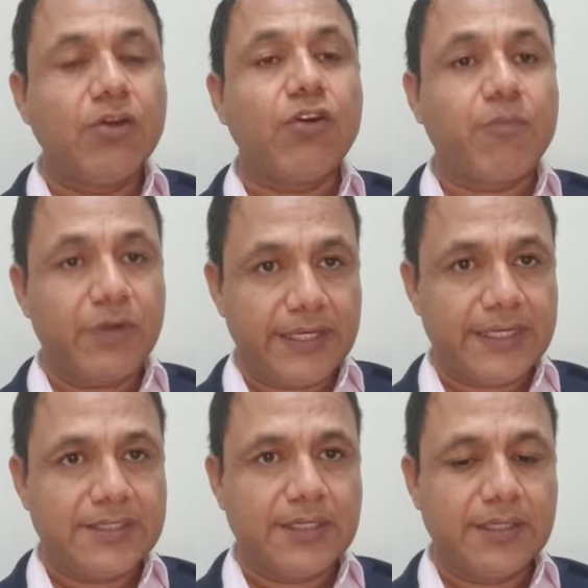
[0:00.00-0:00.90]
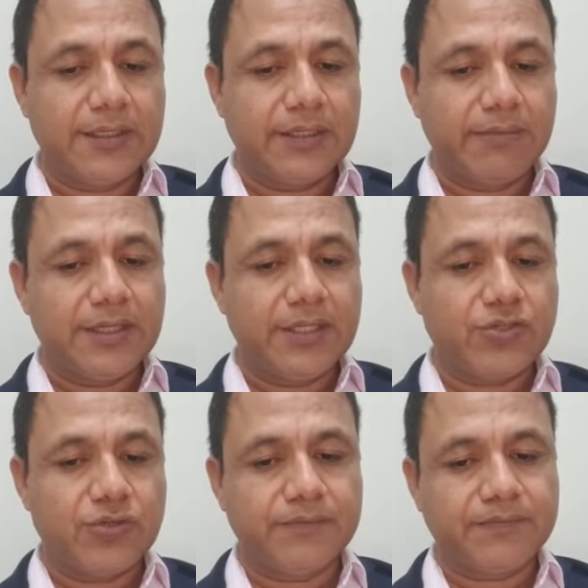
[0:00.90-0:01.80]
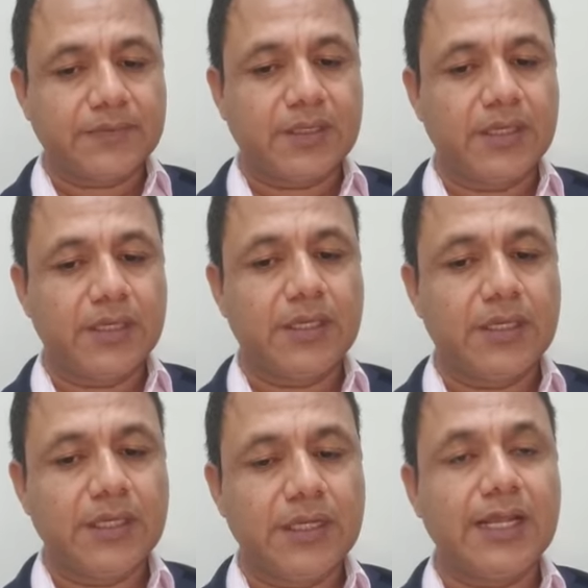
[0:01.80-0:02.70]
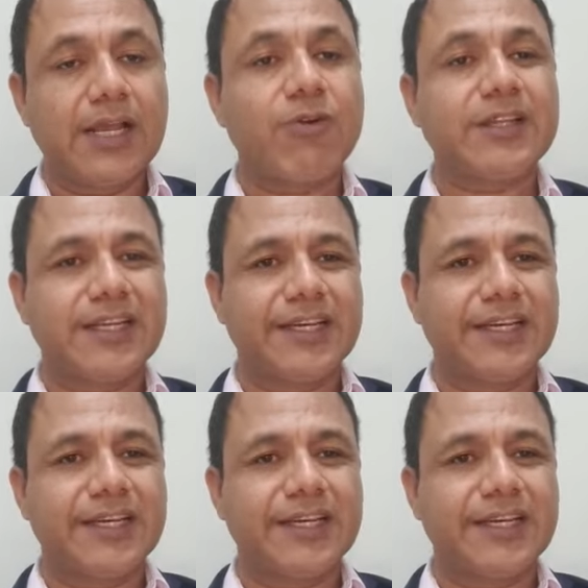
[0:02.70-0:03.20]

o por herencia, también de hecho. Y la cuarta